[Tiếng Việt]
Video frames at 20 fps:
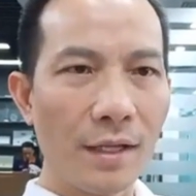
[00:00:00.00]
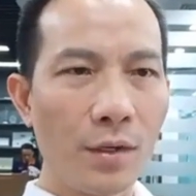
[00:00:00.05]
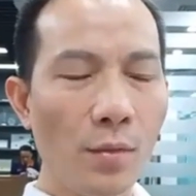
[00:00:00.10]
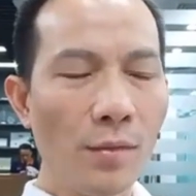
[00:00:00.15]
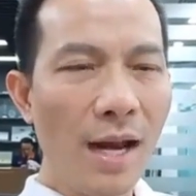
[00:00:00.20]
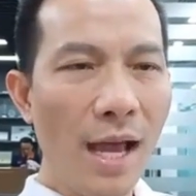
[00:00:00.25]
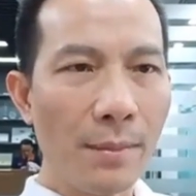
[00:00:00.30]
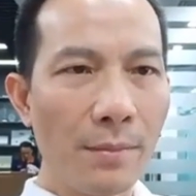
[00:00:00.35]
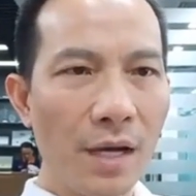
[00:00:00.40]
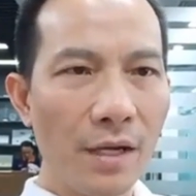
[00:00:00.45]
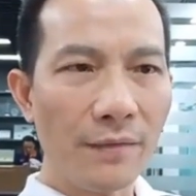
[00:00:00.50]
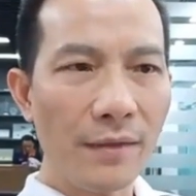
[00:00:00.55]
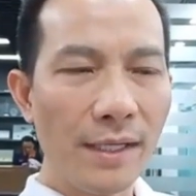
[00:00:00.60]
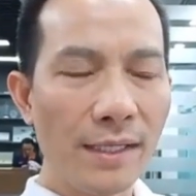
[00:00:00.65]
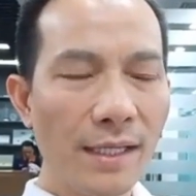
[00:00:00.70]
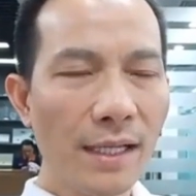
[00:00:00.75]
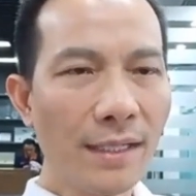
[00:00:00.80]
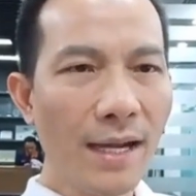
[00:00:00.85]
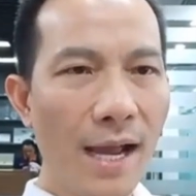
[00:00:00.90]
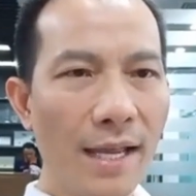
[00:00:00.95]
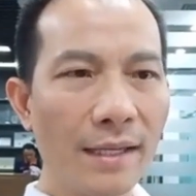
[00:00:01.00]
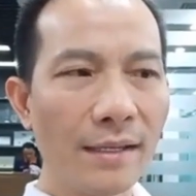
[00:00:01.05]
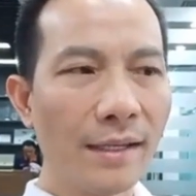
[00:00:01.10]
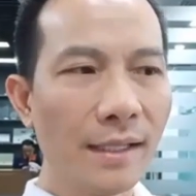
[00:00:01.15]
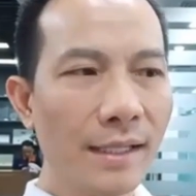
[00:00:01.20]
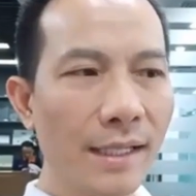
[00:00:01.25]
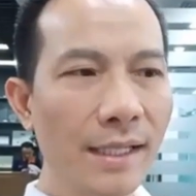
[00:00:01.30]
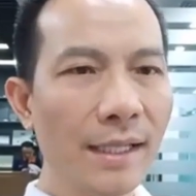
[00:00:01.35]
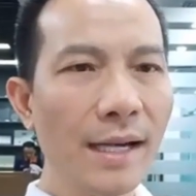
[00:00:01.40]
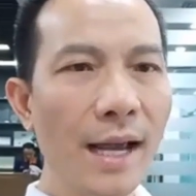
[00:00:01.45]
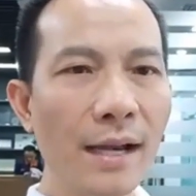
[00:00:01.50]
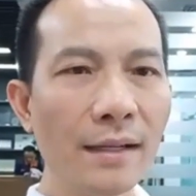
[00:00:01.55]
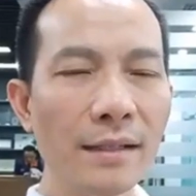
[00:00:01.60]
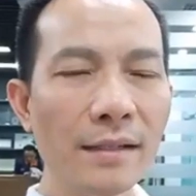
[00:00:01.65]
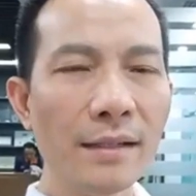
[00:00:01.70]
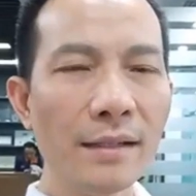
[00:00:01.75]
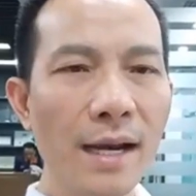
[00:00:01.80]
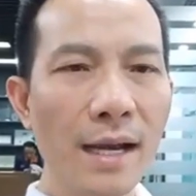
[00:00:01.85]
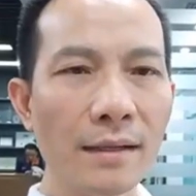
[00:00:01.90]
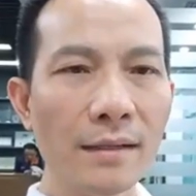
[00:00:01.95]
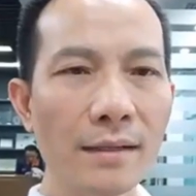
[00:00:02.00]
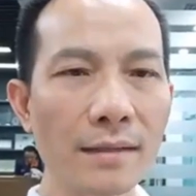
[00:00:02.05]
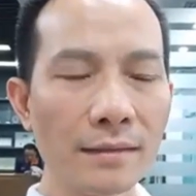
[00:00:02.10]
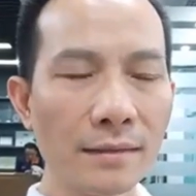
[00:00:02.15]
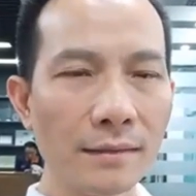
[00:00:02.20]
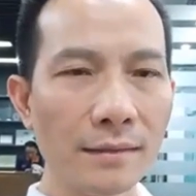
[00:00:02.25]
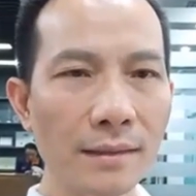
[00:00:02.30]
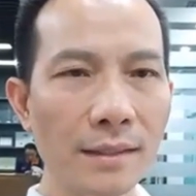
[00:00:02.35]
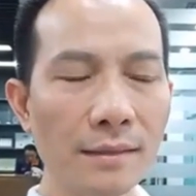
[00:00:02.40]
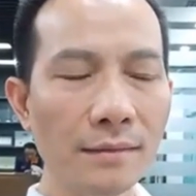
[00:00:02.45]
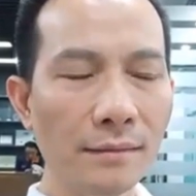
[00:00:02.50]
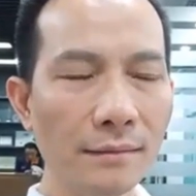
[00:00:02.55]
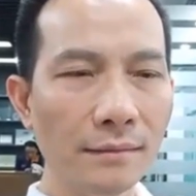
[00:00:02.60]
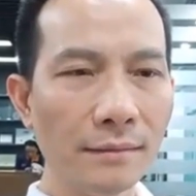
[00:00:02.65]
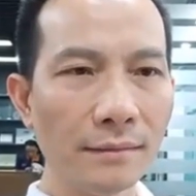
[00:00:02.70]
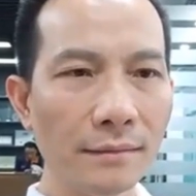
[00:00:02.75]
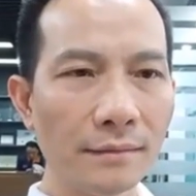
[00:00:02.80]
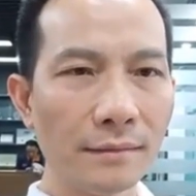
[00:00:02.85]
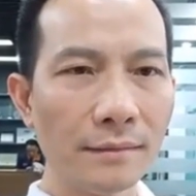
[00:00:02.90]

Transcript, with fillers: Cũng là bởi vì tất cả những cái kỹ năng, những năng lực, những